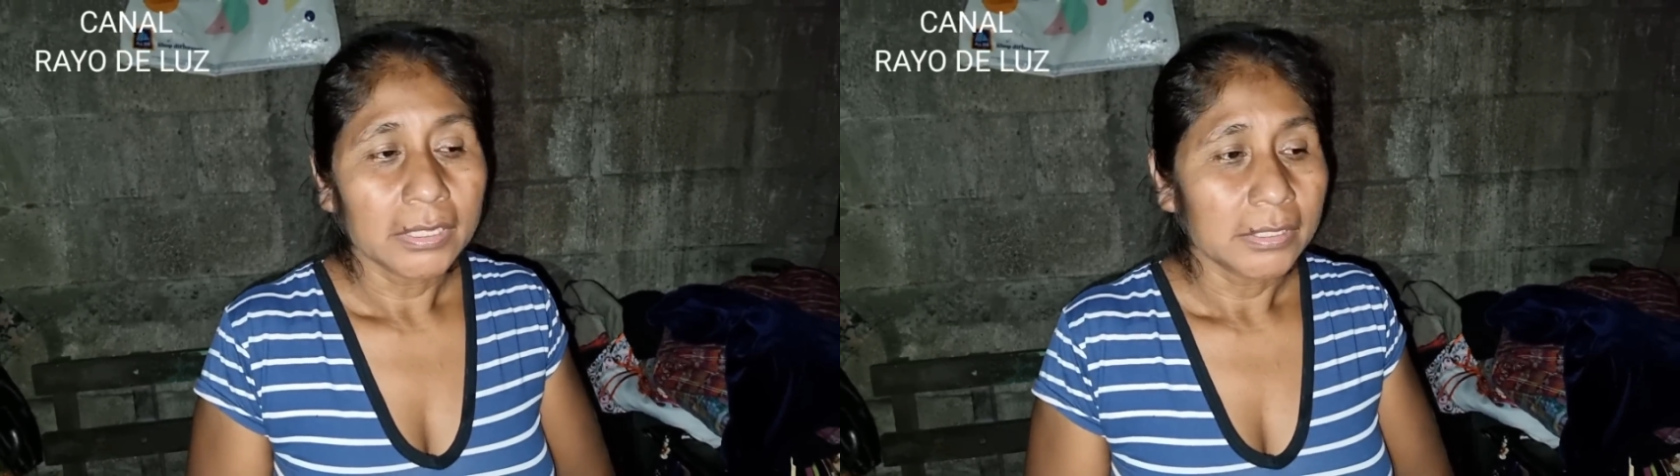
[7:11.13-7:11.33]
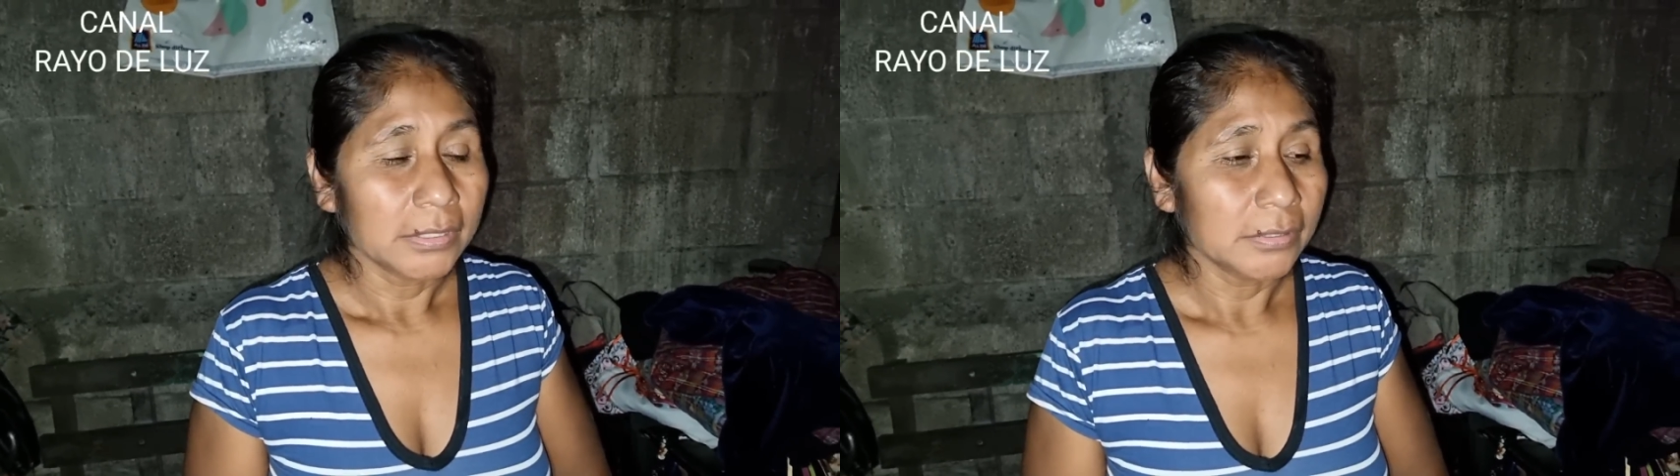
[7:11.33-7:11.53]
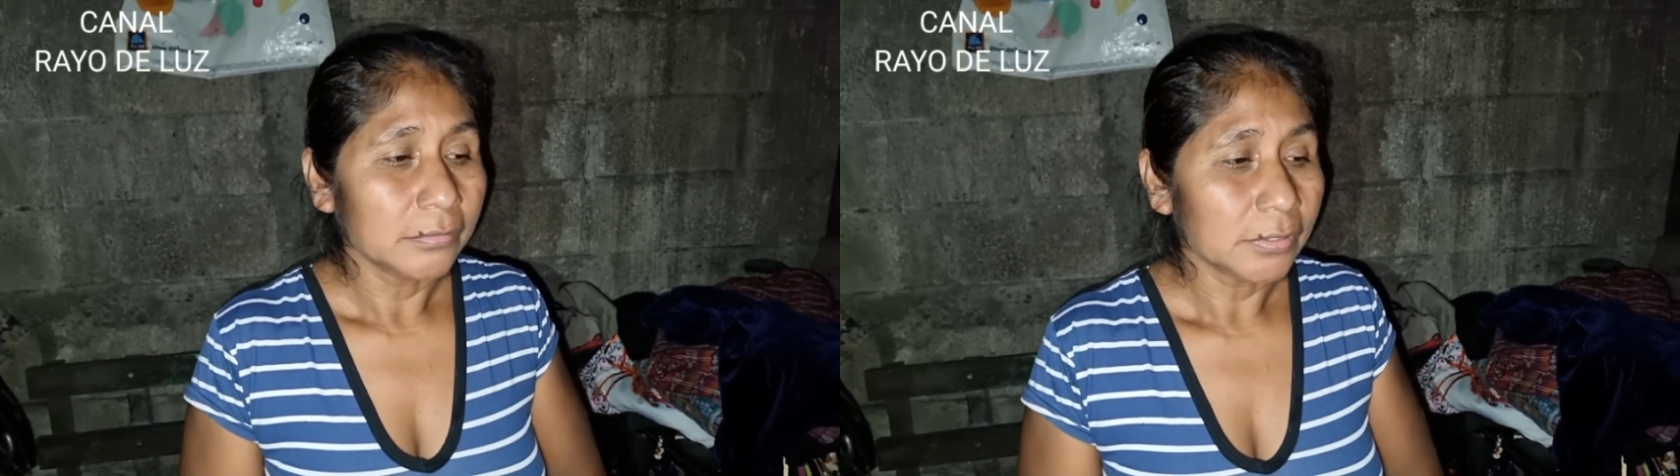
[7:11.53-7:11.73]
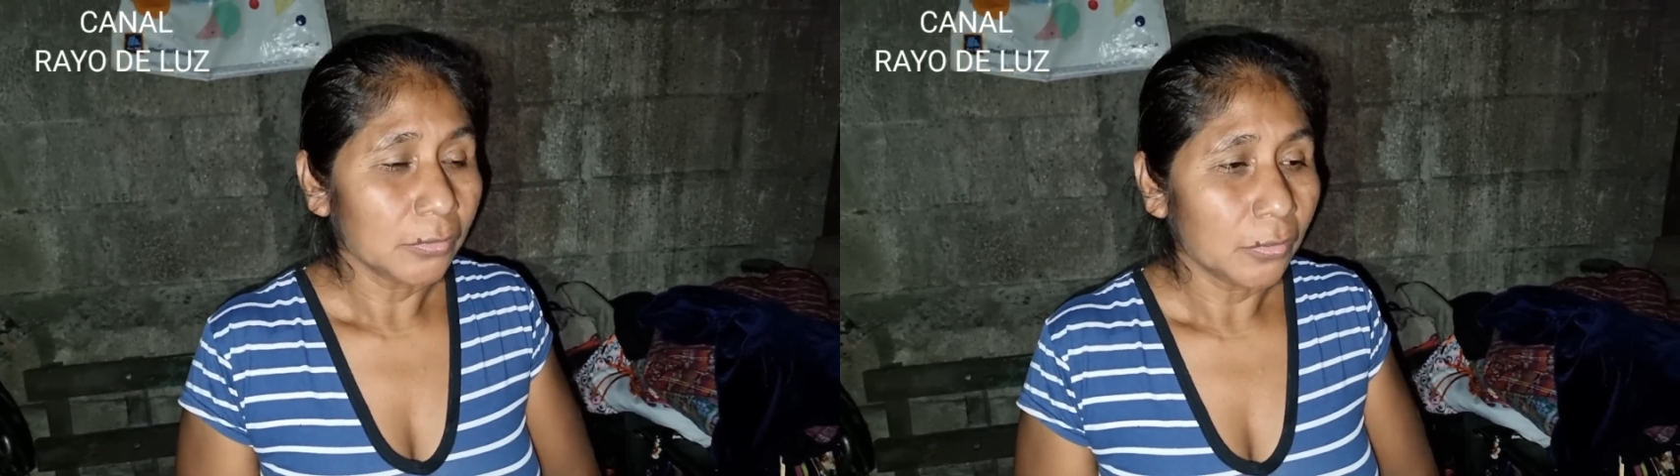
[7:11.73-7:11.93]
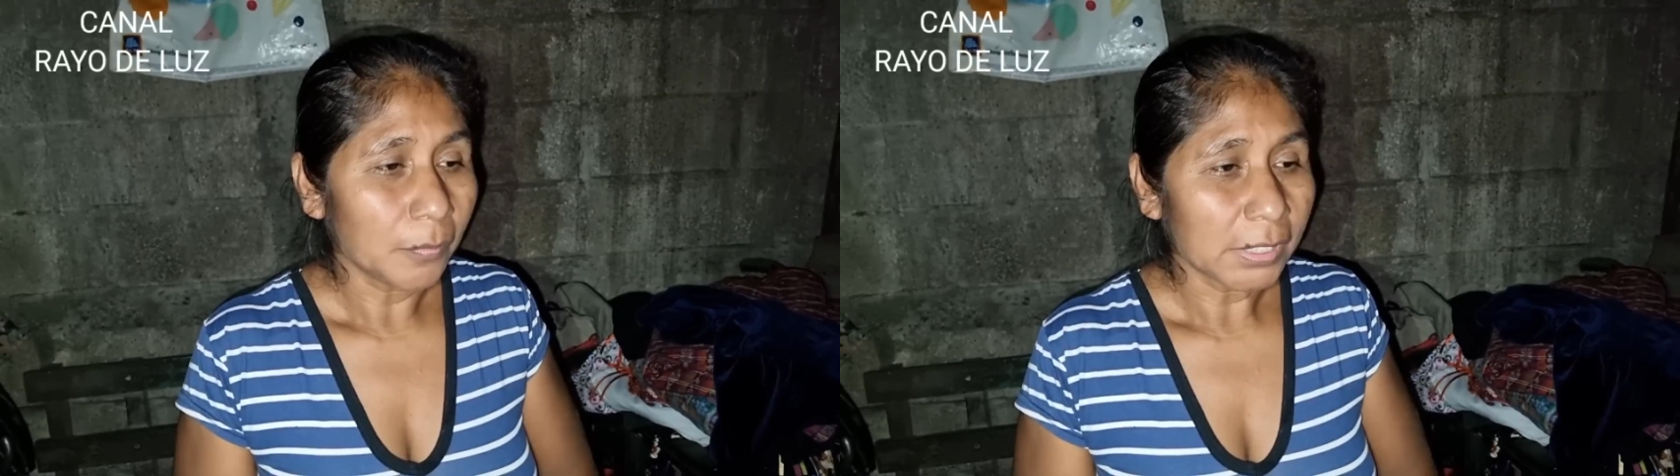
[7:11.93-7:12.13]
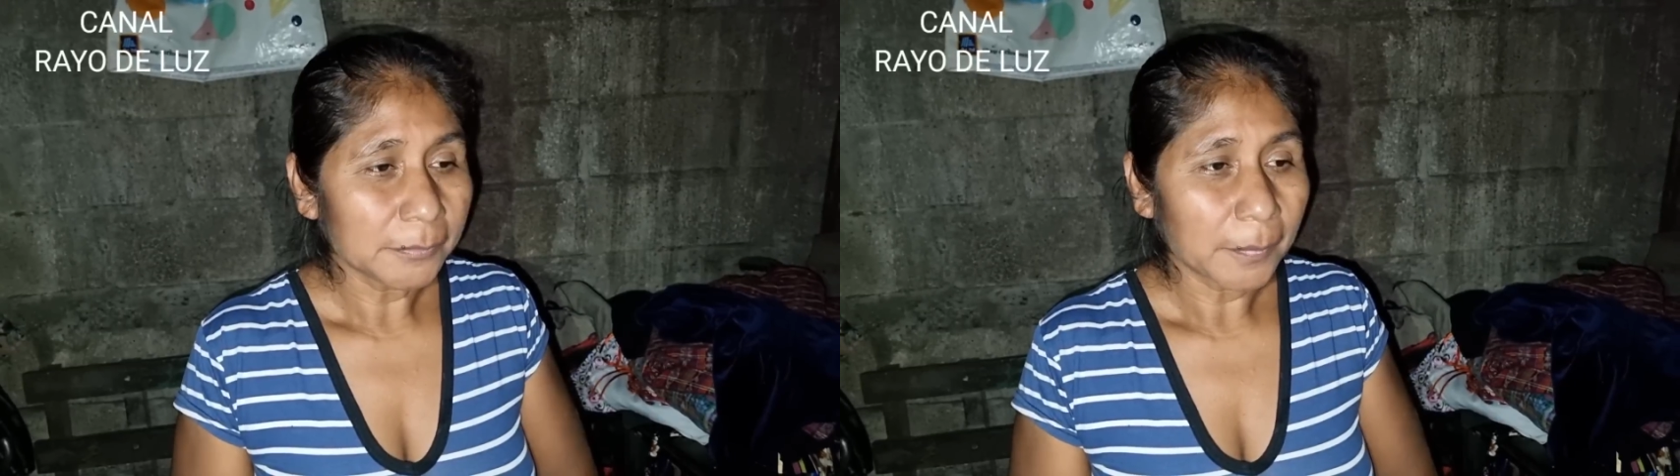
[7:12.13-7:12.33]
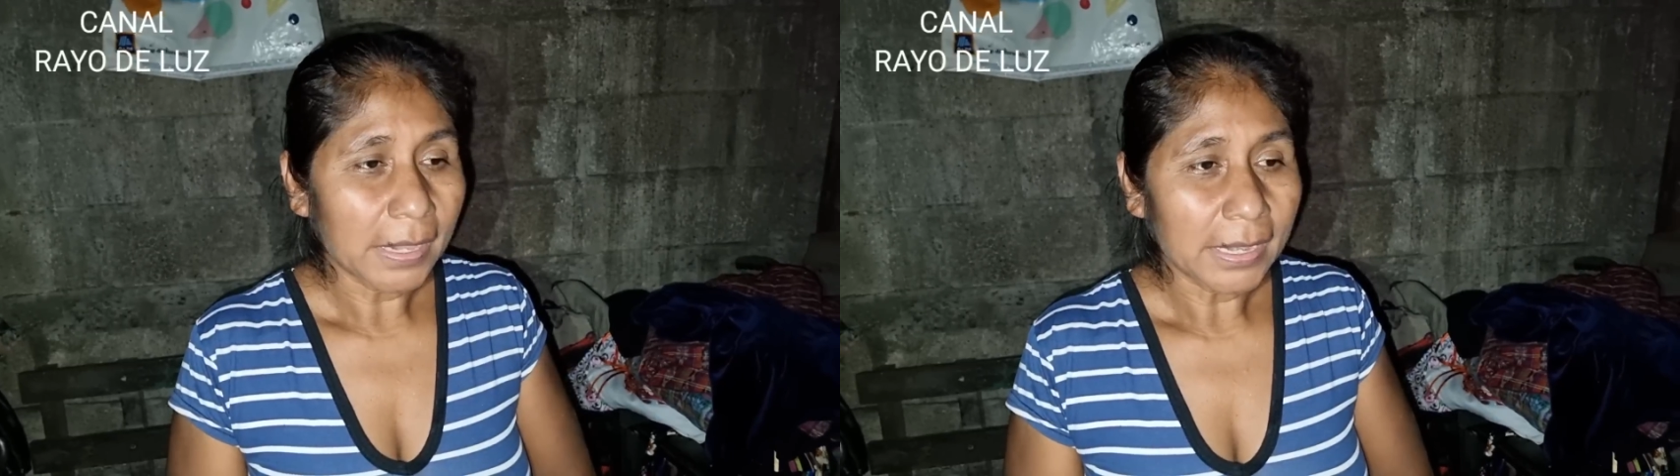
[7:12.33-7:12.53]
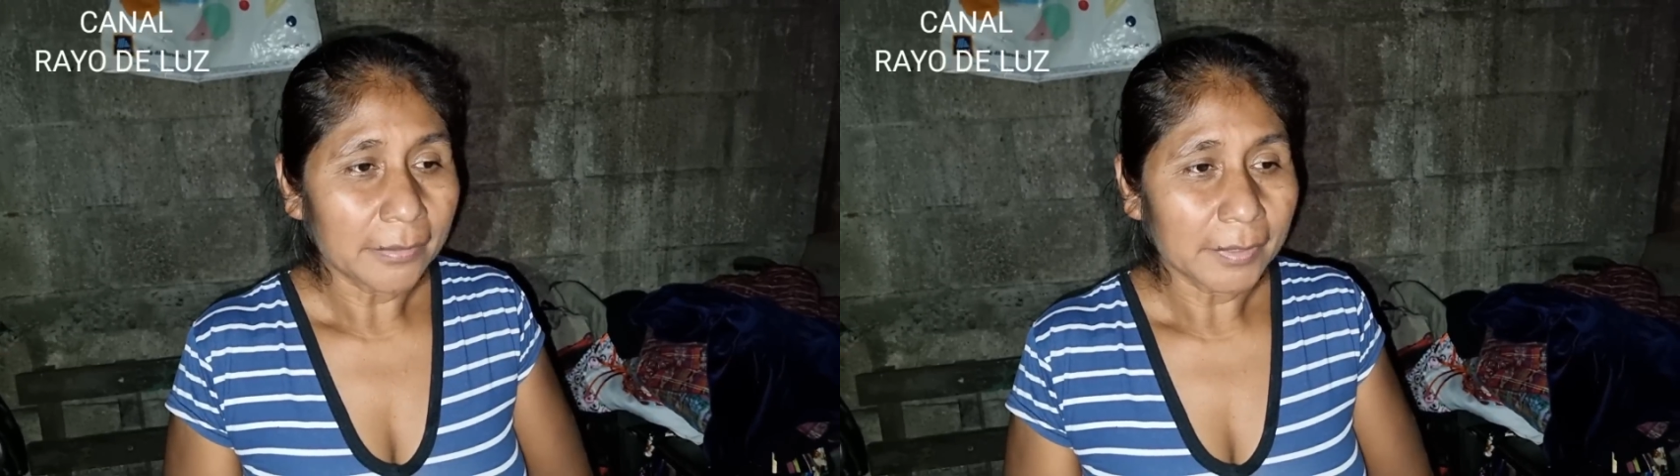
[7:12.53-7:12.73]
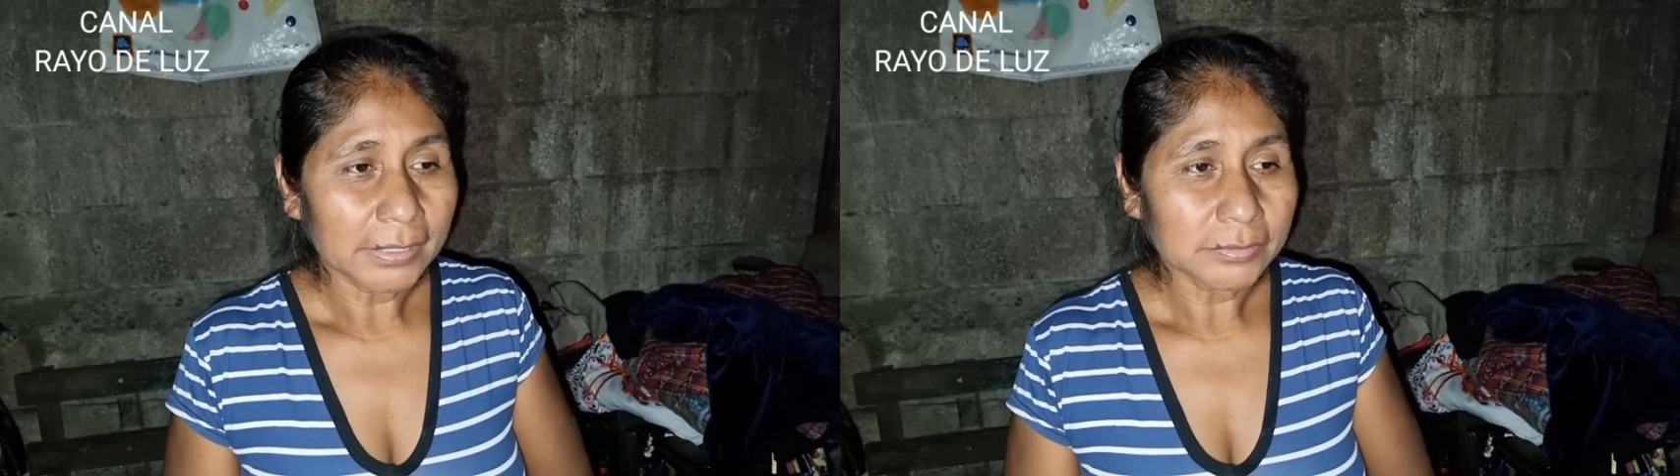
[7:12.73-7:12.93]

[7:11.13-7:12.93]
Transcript: Y no tengo más palabras